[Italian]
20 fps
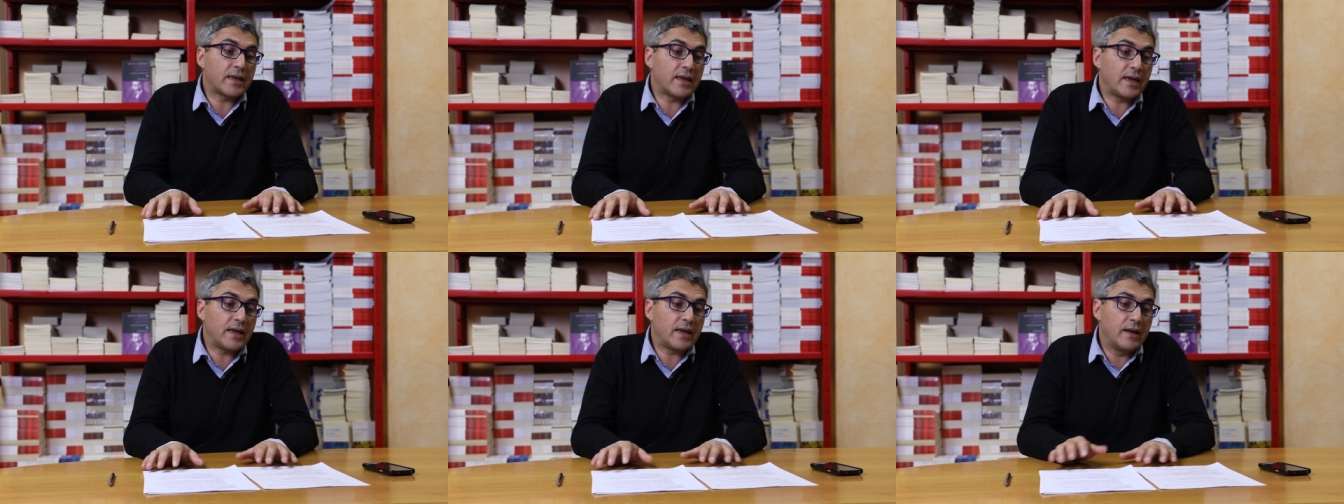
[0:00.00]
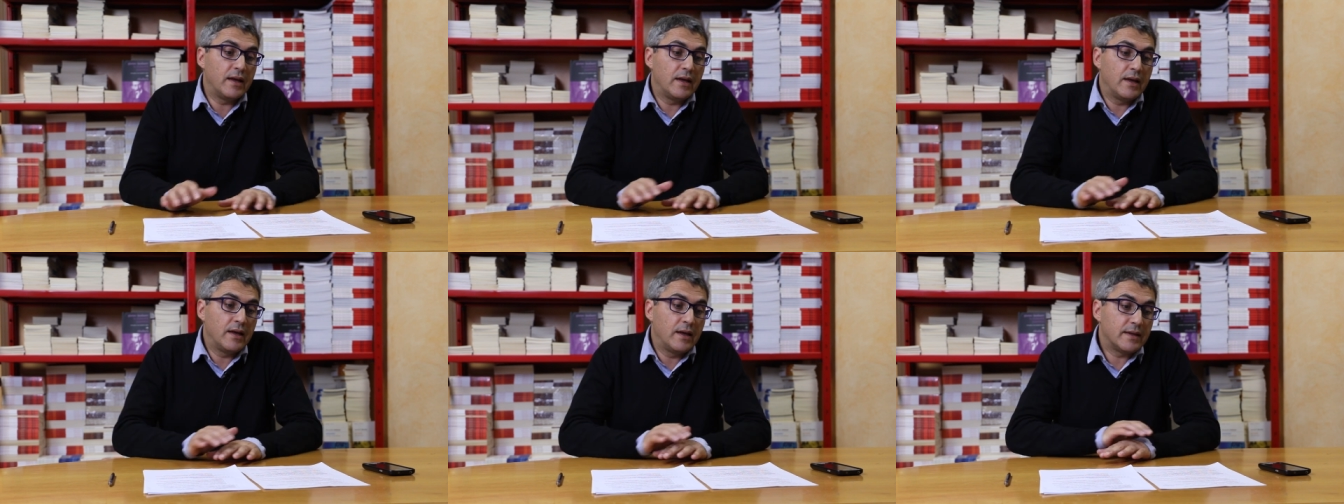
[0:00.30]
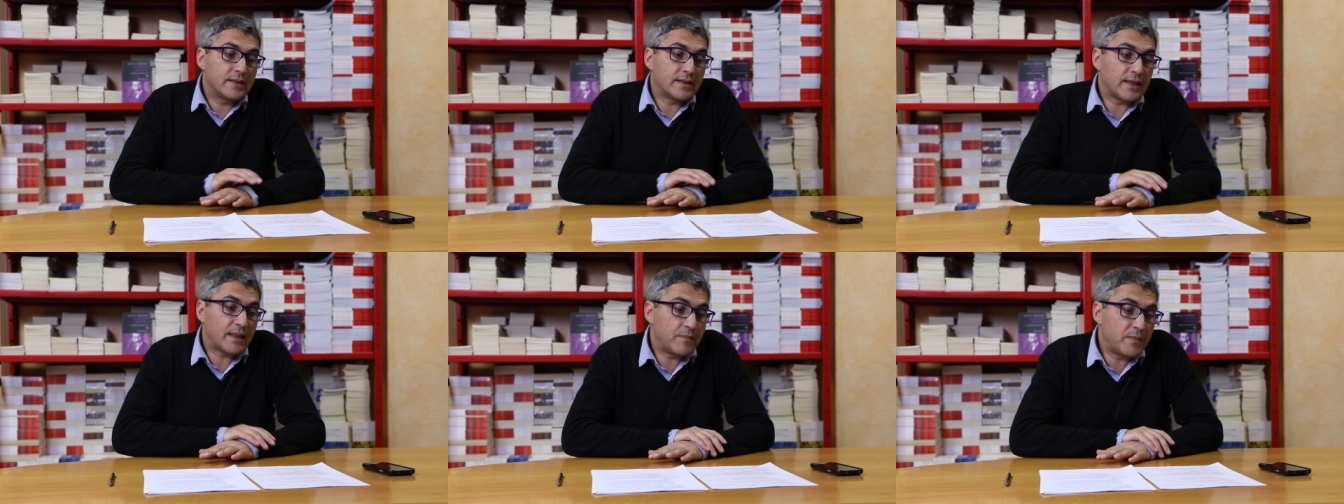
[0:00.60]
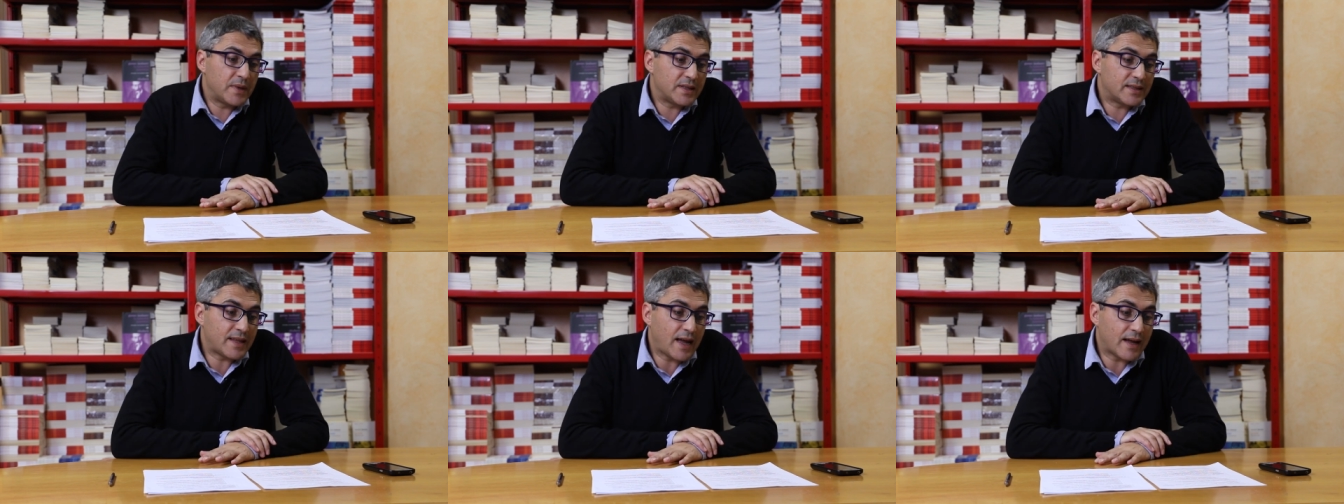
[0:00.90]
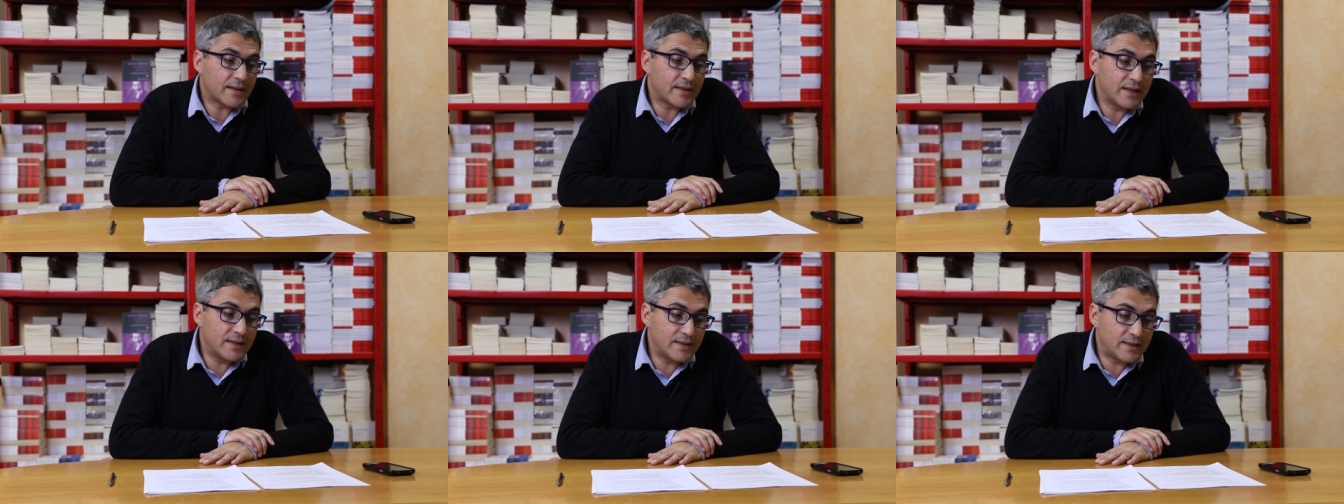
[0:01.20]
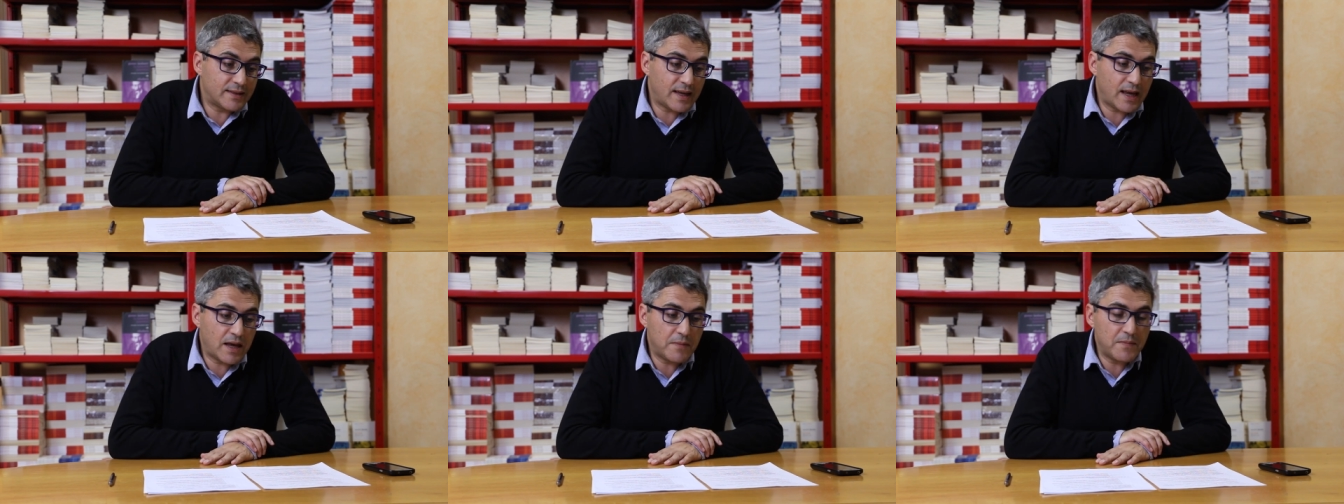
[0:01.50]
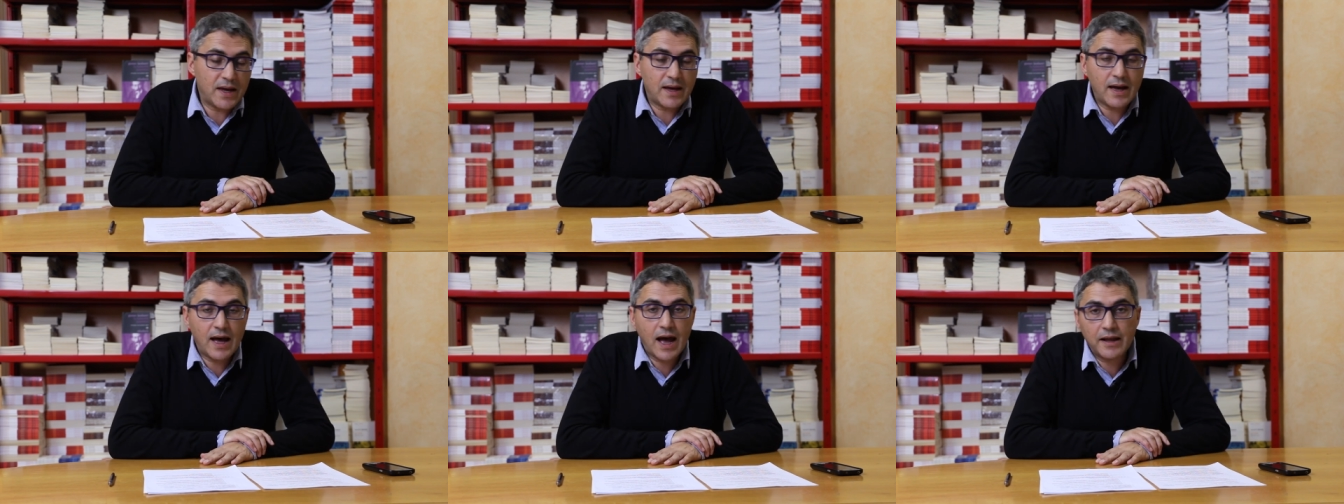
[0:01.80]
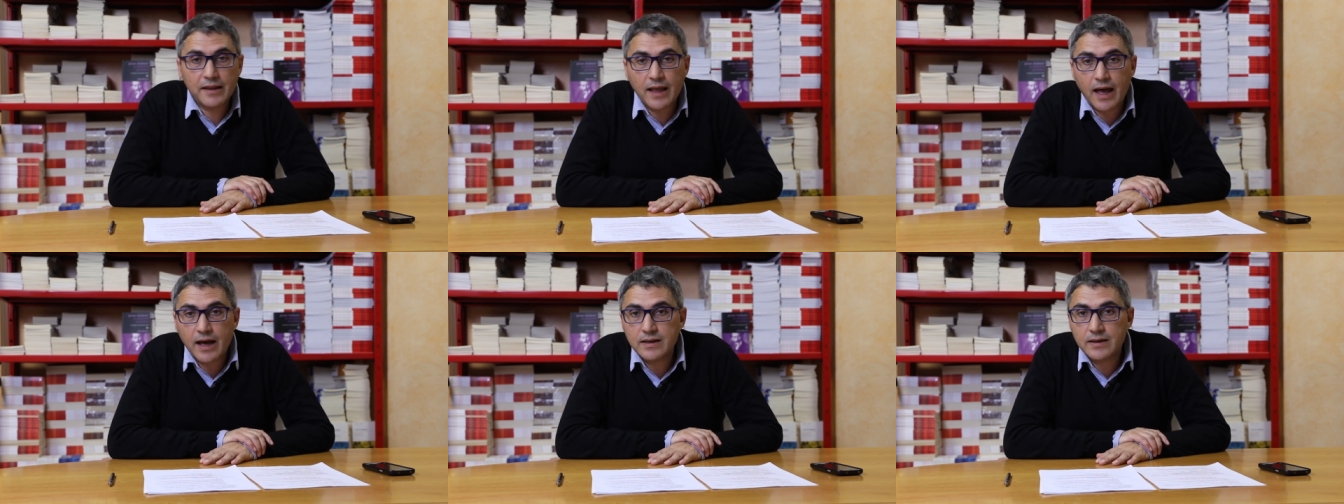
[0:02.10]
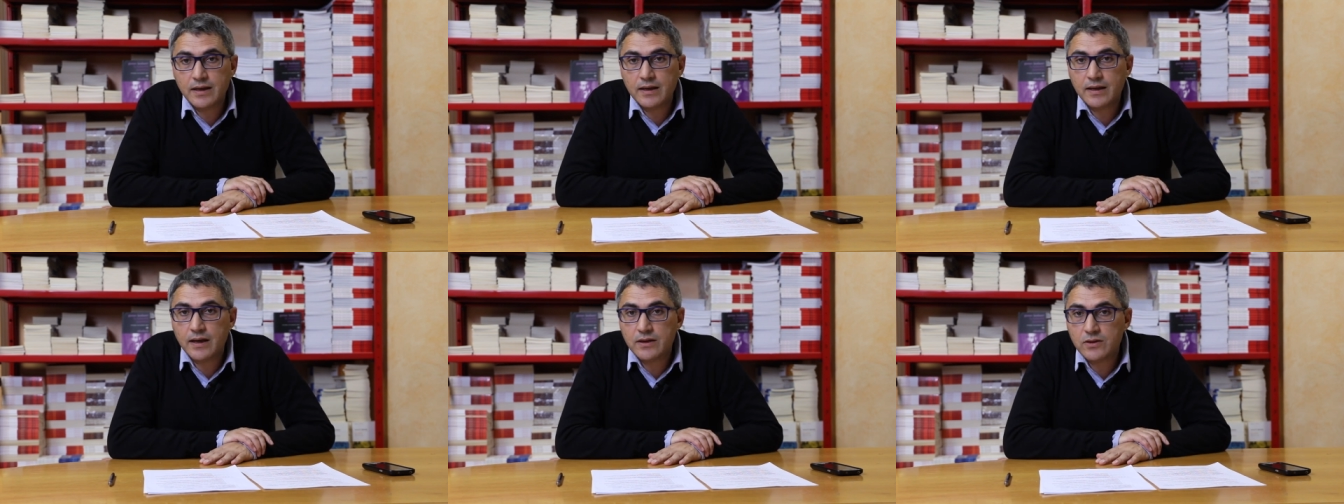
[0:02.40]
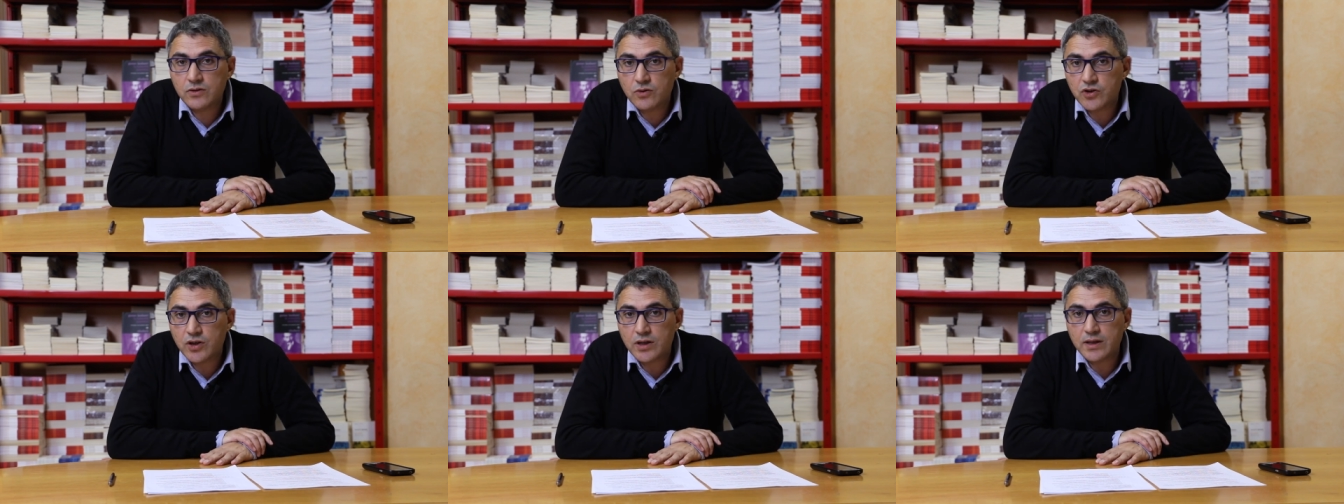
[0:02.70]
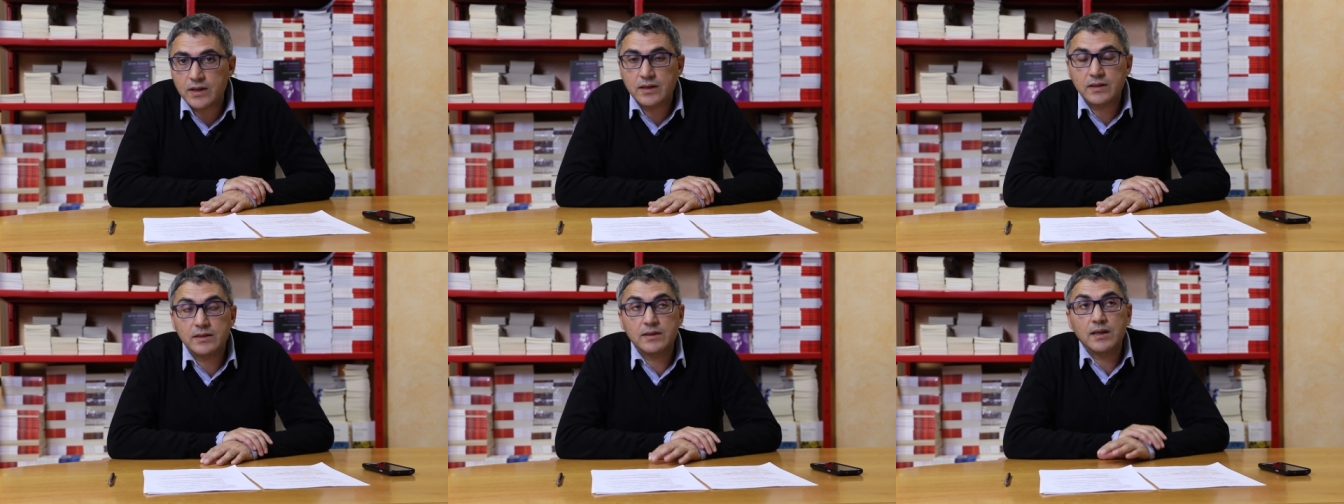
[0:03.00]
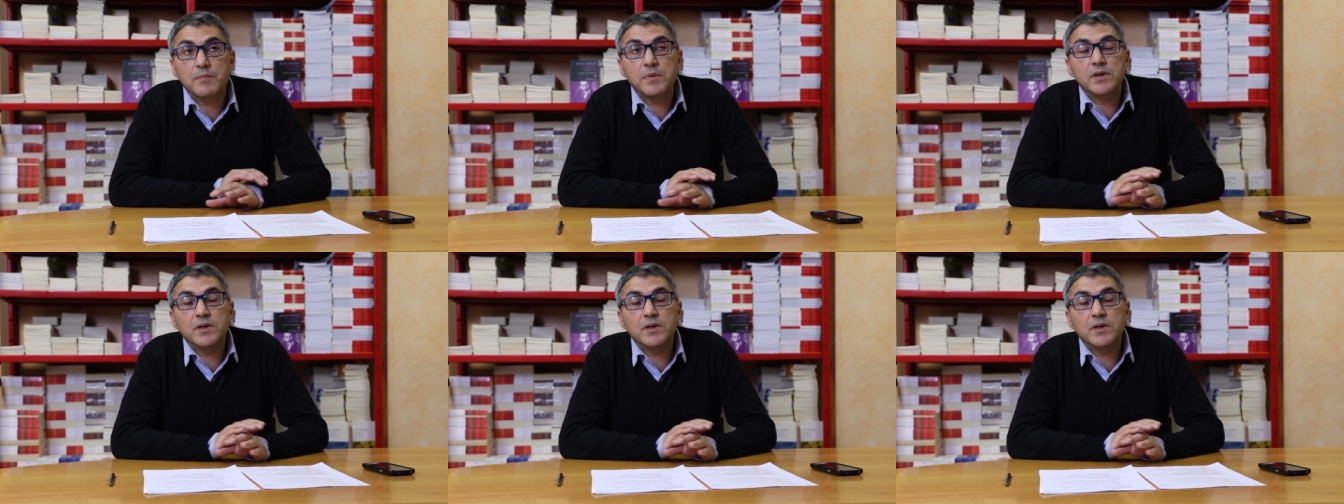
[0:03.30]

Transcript: che sarebbe stata insieme anarchica e socialista.